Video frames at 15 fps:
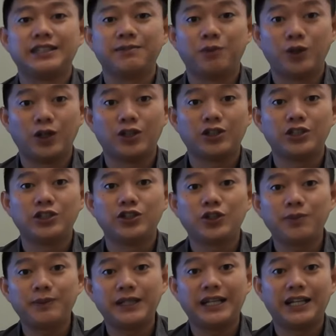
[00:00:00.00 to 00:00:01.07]
mau nonton
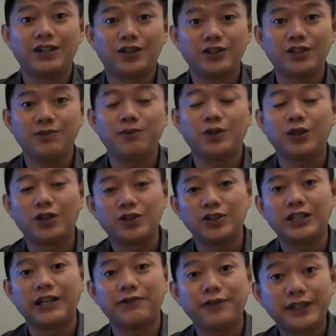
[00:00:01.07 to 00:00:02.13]
YouTube tinggal nonton mau nonton
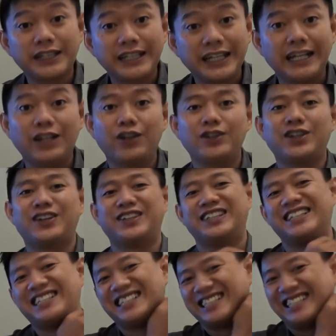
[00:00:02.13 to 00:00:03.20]
Netflix tinggal nonton
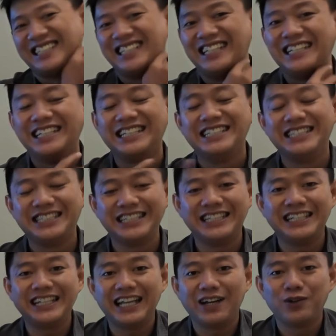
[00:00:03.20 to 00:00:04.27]
di
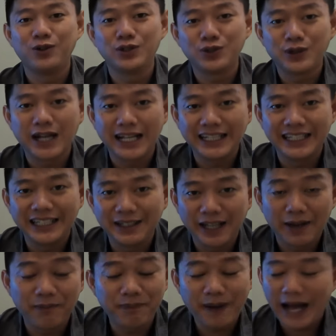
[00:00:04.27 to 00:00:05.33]
sini yang gue suka nih
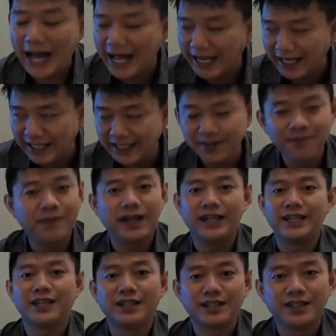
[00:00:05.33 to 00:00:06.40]
yang paling
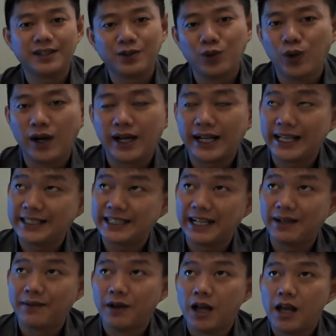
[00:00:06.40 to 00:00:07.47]
paling gue
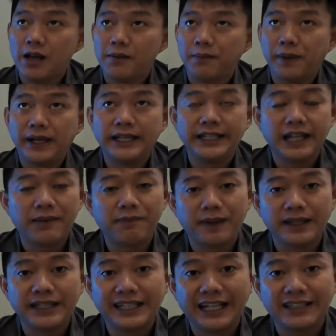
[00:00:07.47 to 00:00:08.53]
rasa
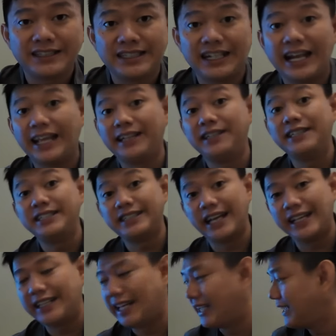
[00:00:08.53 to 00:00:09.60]
penginapan niat selain
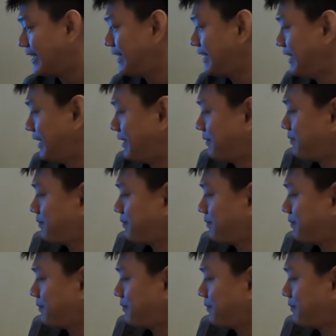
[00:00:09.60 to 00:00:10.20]
desainnya ini nih